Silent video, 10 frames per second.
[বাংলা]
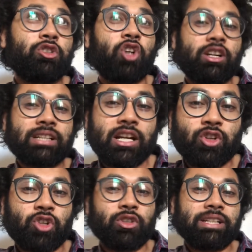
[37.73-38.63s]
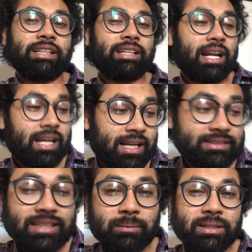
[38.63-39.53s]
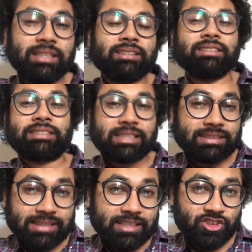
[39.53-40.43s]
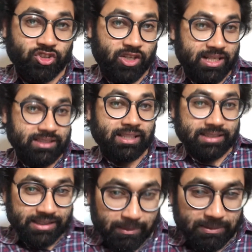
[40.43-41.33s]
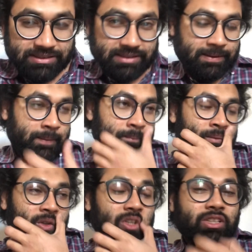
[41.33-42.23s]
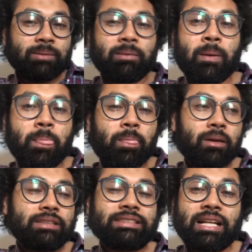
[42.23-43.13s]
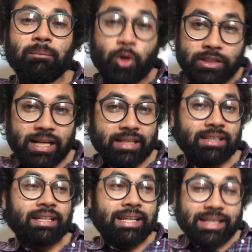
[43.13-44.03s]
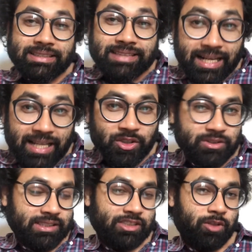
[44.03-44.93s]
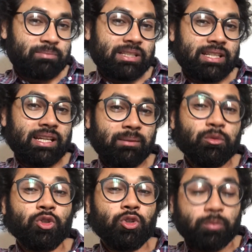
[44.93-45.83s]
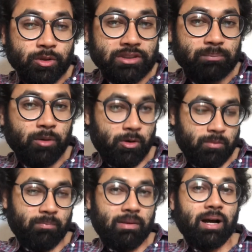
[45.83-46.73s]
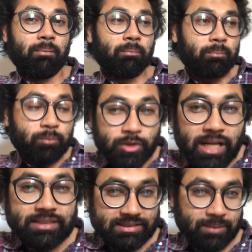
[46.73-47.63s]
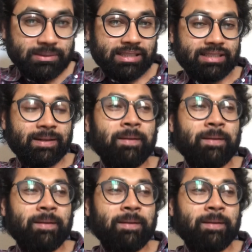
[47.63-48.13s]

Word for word: সরকার গঠনে কারা যাবে সেটা সিলেকশন করার তাদের ক্যাপাসিটি অতএব যারা ভোটার এখানে তারাই হচ্ছে সবচেয়ে মূল উপজীব্য বা প্রধান সাবজেক্ট